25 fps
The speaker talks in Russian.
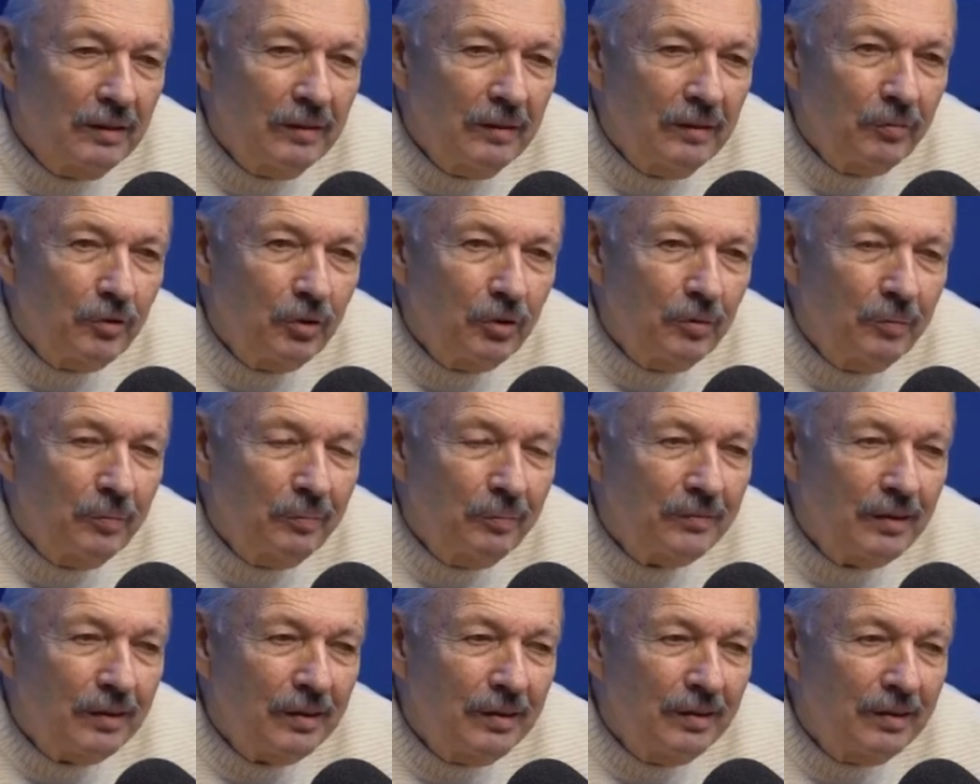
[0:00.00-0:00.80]
но
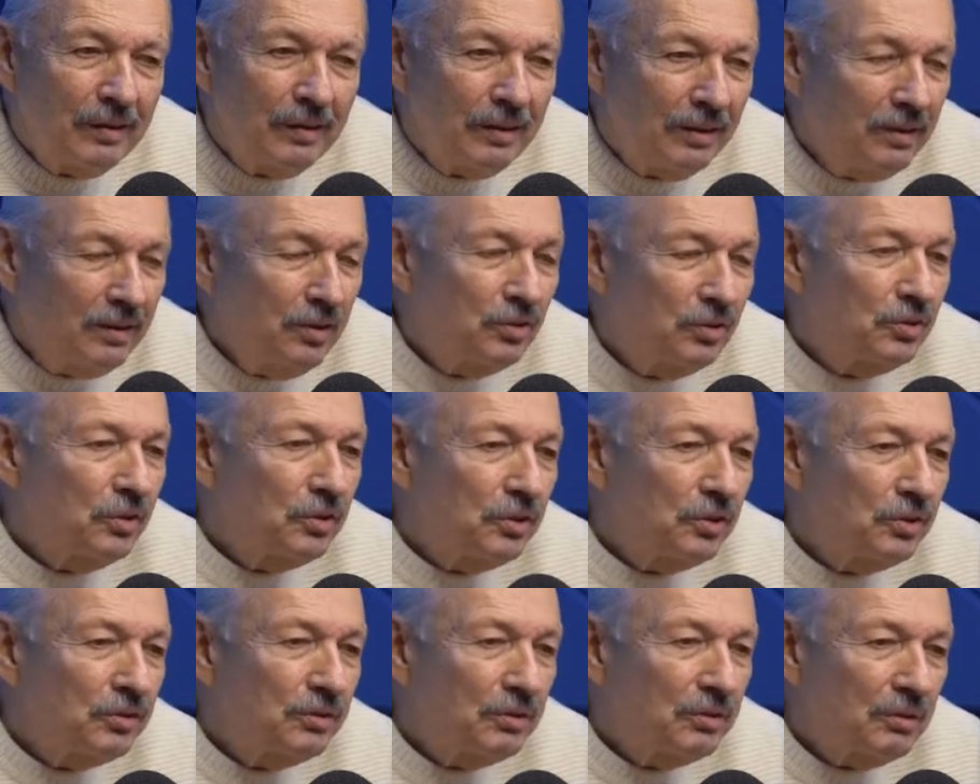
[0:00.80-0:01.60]
они
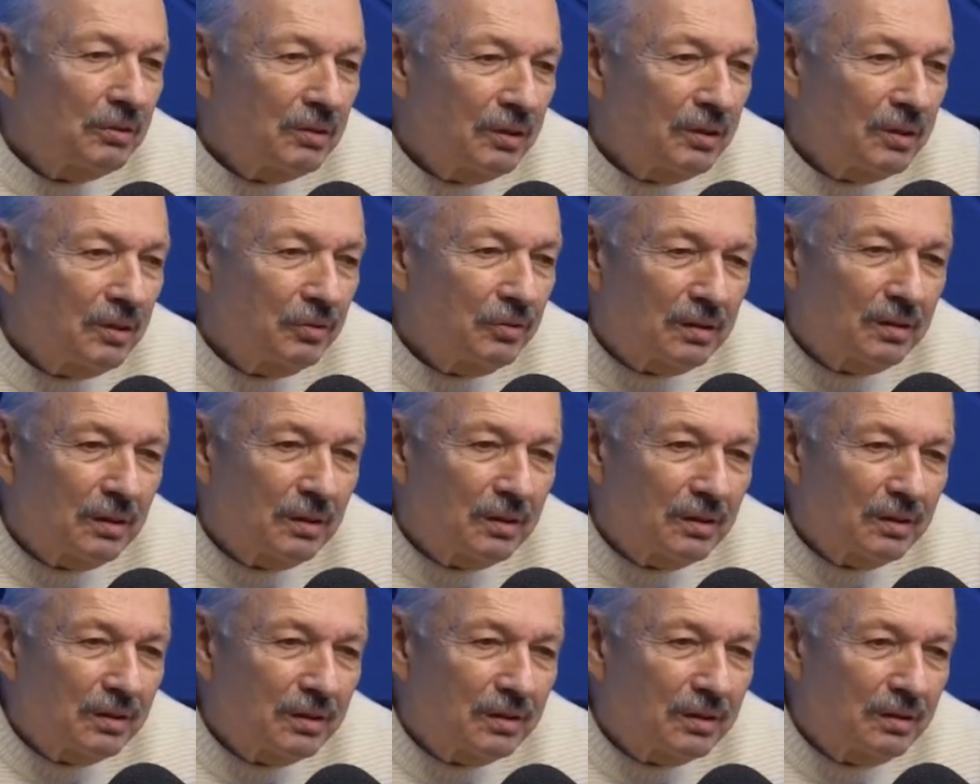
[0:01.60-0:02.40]
существовали всегда,
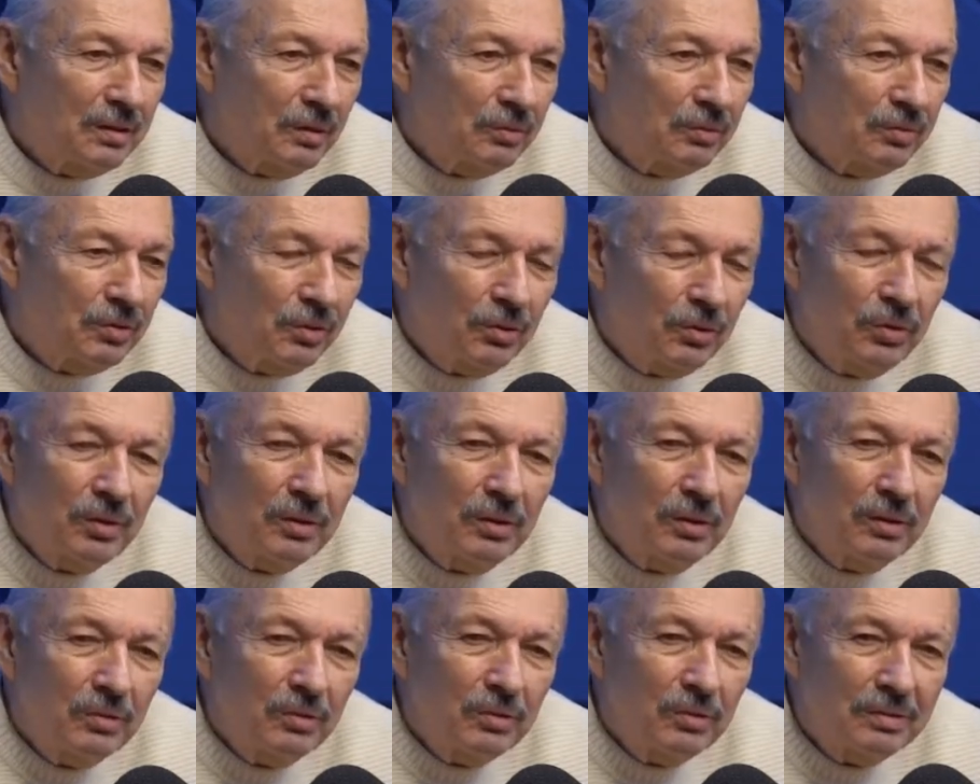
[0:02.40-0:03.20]
там, с той или
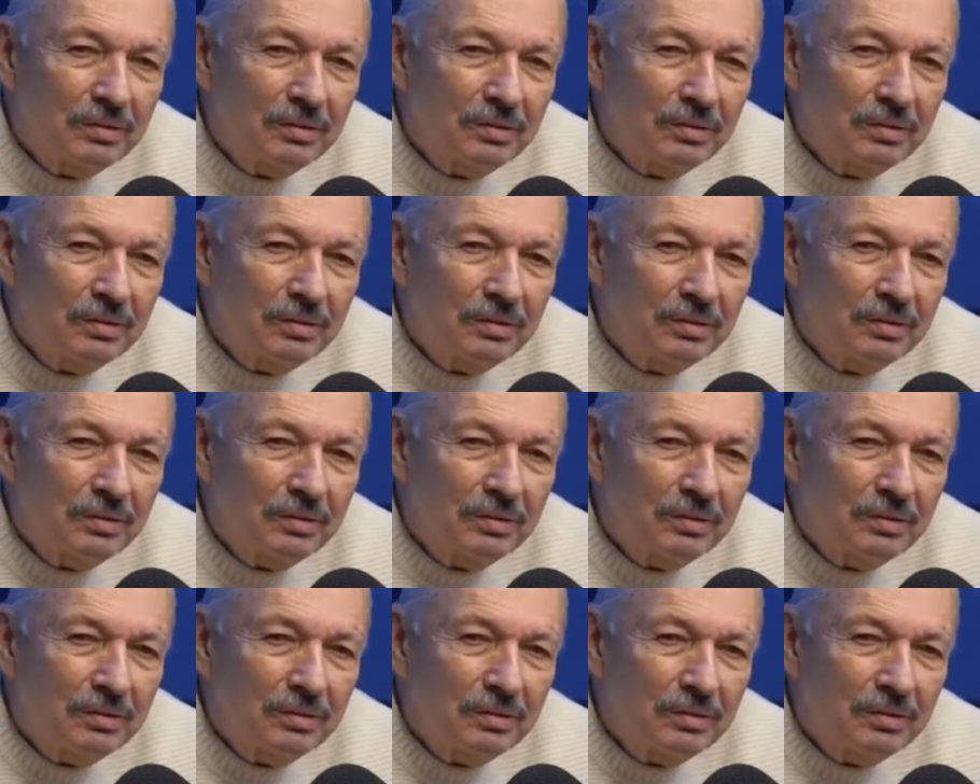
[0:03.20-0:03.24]
иной